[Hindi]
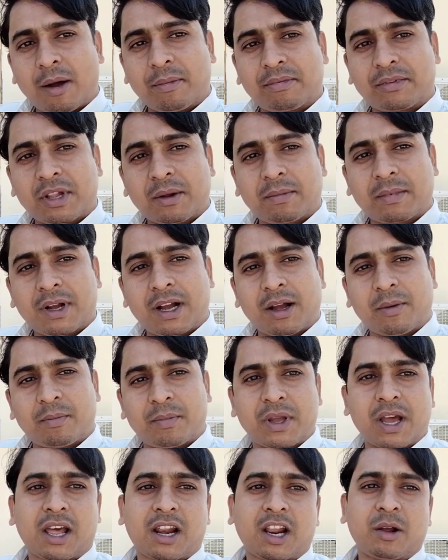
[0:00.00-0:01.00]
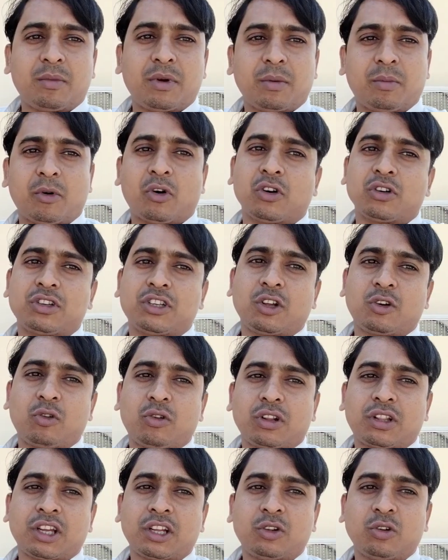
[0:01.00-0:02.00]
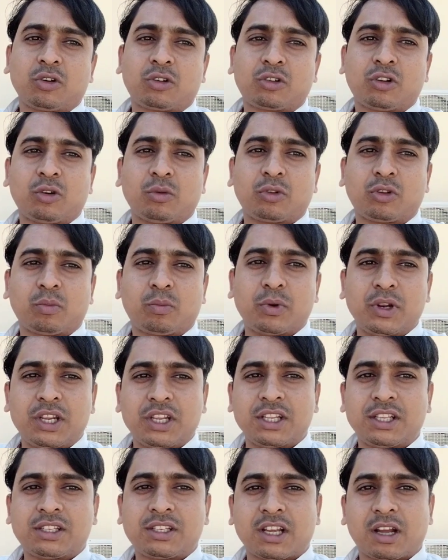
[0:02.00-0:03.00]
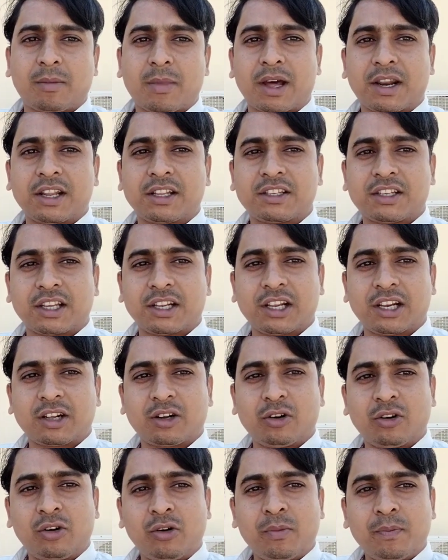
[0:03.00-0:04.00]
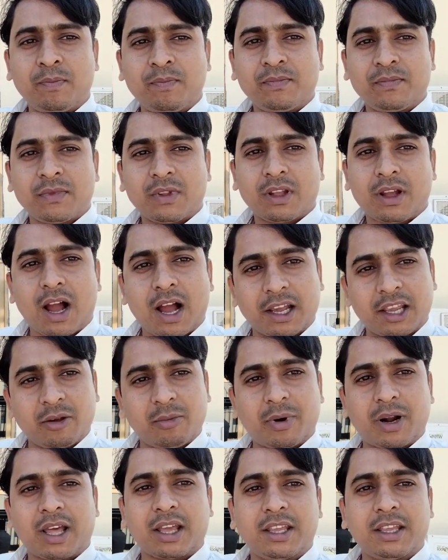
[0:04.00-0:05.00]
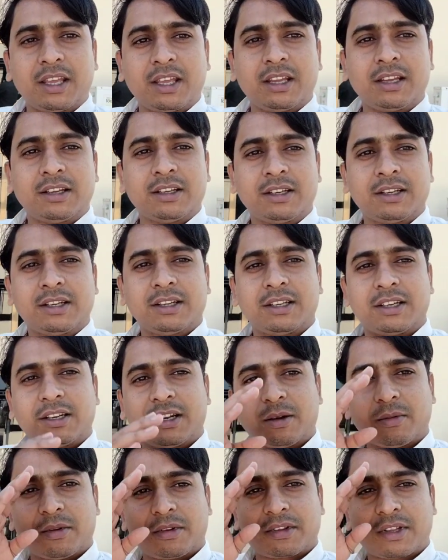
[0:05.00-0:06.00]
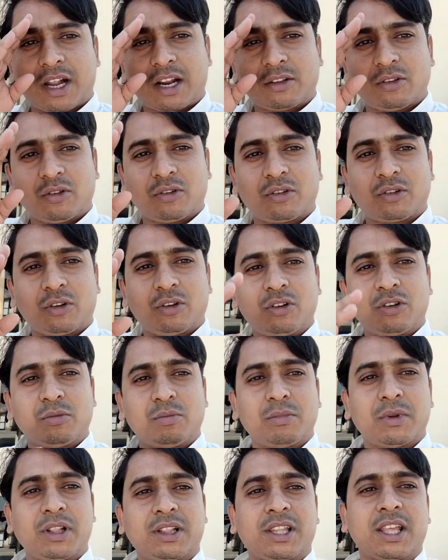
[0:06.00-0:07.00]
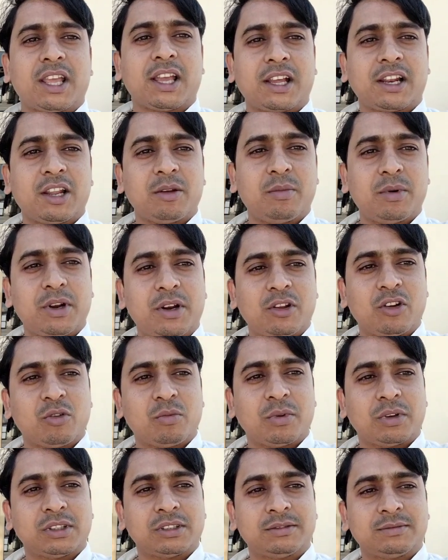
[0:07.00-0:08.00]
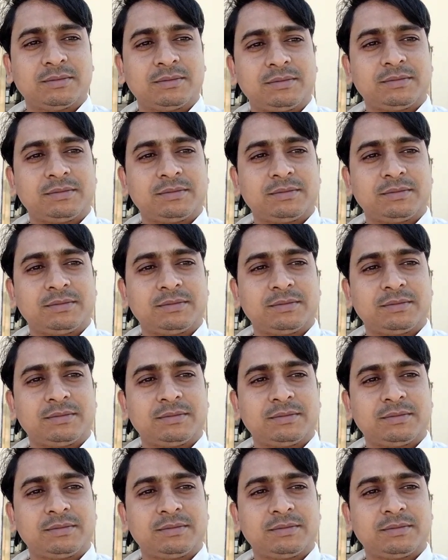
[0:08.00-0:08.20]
आप सबका प्यार हमें बहुत ज़रूरत है दोस्तों तो प्लीज़ हमारे चैनल को आगे बढ़ाइए नमस्कार दोस्तों मिलते हैं अगले वीडियो में